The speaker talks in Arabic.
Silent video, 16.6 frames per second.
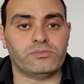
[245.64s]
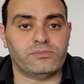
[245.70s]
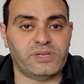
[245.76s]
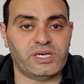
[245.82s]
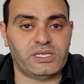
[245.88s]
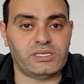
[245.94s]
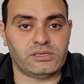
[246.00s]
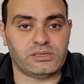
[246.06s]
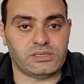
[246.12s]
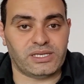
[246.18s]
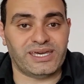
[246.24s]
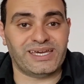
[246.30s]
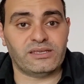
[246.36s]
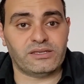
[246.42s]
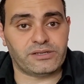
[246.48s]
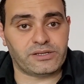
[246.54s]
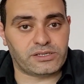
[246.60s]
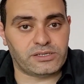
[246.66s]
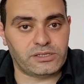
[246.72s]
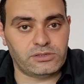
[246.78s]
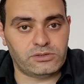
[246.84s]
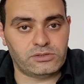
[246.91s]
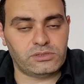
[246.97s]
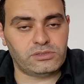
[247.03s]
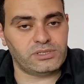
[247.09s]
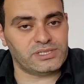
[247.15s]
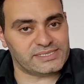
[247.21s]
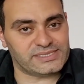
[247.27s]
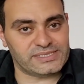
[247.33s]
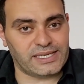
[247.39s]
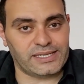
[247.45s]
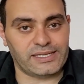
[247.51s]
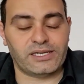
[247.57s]
من هيلاري كلينتون
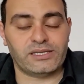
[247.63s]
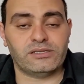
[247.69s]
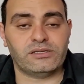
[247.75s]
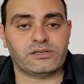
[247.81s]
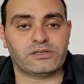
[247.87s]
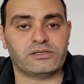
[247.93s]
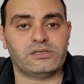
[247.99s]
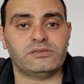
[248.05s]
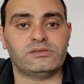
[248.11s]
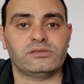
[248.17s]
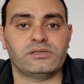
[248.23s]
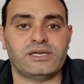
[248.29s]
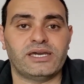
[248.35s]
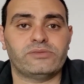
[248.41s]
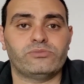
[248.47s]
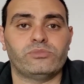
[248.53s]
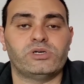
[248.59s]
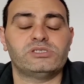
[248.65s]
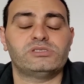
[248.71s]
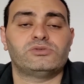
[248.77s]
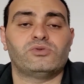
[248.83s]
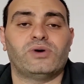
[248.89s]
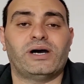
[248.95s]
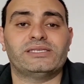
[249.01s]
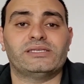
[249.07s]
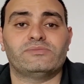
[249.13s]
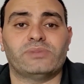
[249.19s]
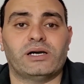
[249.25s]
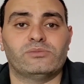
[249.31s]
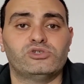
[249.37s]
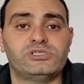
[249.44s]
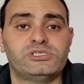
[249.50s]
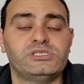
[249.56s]
ازاي هيلاري كلينتون جت مصر وقعدت
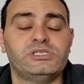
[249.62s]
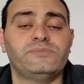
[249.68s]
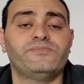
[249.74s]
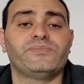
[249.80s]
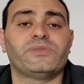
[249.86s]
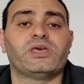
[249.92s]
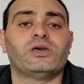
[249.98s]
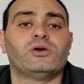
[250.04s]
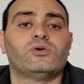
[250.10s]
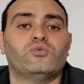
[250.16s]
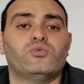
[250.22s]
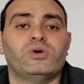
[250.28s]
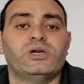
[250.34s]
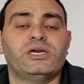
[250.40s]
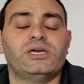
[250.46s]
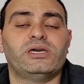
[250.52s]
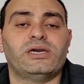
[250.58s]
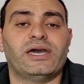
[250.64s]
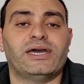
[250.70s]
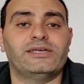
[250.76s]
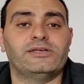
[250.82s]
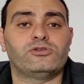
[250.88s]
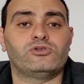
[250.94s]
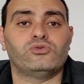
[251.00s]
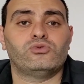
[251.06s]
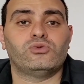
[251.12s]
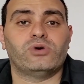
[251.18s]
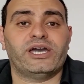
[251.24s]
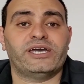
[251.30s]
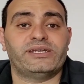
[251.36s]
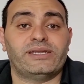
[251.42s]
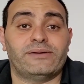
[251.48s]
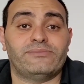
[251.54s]
مع مرسي وقالت له
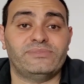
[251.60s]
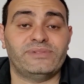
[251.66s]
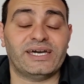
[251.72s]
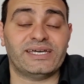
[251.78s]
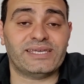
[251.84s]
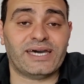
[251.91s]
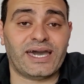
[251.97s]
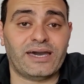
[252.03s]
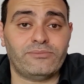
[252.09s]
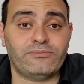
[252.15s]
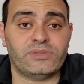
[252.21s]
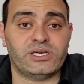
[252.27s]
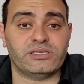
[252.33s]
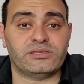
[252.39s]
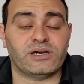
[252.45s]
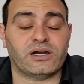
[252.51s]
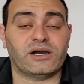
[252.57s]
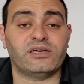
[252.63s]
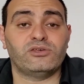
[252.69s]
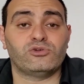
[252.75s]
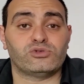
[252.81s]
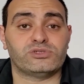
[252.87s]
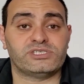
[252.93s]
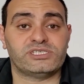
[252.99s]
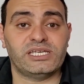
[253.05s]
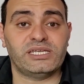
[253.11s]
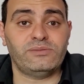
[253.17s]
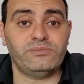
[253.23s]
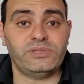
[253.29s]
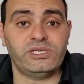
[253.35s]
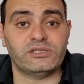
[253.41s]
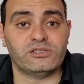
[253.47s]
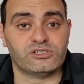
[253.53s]
احنا بندعم التغير
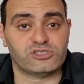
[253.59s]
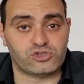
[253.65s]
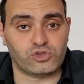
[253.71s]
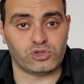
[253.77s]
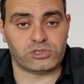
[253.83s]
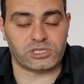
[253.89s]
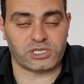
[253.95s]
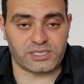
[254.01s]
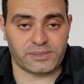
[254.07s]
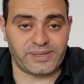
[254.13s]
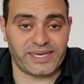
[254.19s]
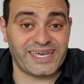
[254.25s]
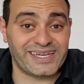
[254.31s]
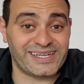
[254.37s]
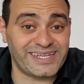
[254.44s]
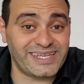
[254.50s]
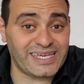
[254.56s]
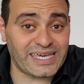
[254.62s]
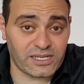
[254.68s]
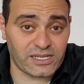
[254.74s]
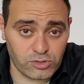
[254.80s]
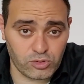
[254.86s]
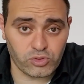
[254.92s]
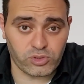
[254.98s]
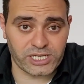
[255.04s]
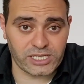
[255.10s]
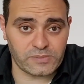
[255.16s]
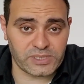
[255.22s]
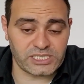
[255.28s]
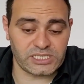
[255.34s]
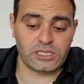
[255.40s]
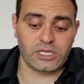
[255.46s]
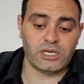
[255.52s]
السلمي للسلطه طب هي ليه قالت له الكلمه
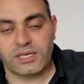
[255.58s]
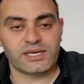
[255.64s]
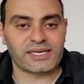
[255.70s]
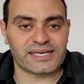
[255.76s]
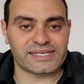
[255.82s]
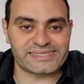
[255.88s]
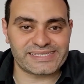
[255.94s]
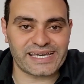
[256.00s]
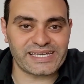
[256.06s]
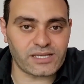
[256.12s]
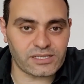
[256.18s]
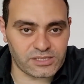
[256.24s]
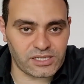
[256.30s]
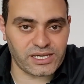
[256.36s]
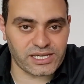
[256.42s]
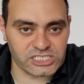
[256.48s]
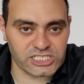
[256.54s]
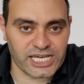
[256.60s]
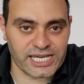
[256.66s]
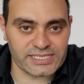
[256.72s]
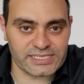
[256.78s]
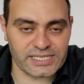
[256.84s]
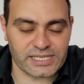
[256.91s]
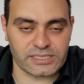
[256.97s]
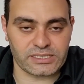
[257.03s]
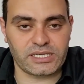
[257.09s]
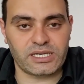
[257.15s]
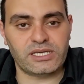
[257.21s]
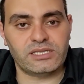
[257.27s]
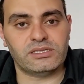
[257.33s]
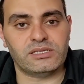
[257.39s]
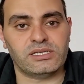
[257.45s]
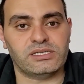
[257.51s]
دي كان ساعتها طالع اشاعات يعني
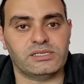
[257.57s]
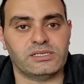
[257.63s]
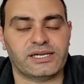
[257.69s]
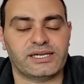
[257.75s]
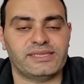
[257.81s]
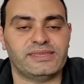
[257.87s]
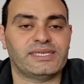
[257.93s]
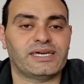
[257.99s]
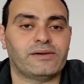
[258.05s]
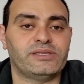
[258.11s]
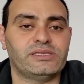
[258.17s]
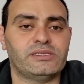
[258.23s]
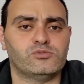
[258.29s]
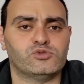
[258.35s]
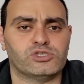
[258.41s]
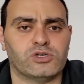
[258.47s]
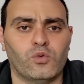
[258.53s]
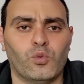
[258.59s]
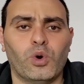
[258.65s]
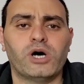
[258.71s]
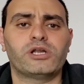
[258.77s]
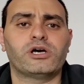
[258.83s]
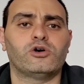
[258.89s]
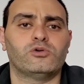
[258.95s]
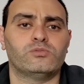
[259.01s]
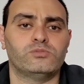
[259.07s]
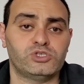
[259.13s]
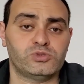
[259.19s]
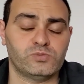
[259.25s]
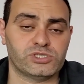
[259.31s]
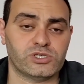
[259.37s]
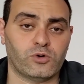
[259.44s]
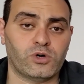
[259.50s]
ان الانتخابات دي مزوره
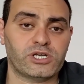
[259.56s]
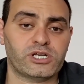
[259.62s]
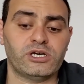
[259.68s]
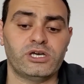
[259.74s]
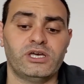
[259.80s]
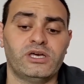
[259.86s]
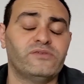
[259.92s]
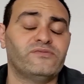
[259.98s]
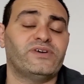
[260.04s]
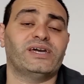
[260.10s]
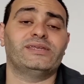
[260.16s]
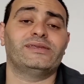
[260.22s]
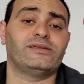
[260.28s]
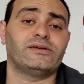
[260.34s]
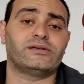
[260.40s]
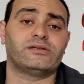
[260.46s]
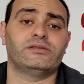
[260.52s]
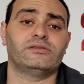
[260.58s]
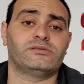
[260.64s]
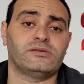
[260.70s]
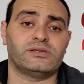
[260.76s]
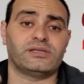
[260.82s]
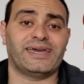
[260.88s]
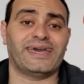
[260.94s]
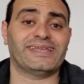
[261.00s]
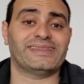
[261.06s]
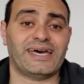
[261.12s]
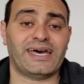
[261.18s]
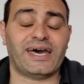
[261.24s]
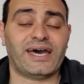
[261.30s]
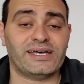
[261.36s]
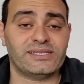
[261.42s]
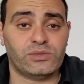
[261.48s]
ومش مزوره فهيلاري كلينتون جت
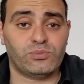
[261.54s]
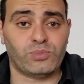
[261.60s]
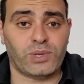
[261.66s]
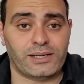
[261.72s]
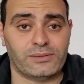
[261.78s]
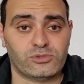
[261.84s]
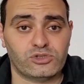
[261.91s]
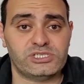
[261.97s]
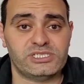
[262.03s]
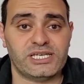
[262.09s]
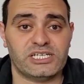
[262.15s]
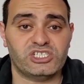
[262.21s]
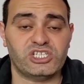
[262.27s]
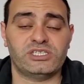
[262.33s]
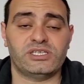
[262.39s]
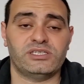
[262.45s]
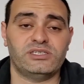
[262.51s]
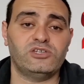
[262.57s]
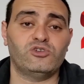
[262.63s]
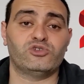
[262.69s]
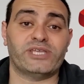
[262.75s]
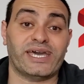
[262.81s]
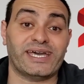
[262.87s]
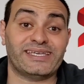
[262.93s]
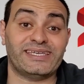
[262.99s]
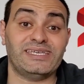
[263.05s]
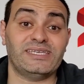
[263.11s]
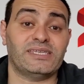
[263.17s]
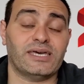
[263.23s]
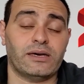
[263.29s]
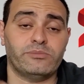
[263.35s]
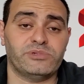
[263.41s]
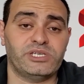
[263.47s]
قعدت مع مرسي عشان تديله
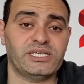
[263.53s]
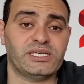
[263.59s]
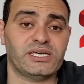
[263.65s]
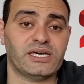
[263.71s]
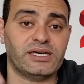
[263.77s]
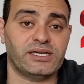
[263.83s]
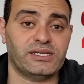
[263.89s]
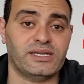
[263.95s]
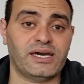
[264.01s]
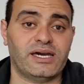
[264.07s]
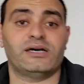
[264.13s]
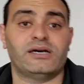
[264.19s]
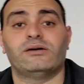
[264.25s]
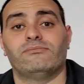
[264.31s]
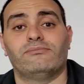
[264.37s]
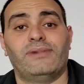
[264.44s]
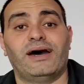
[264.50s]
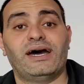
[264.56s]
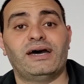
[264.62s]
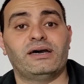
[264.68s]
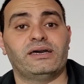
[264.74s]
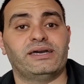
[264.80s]
تاكيد امريكا انها مع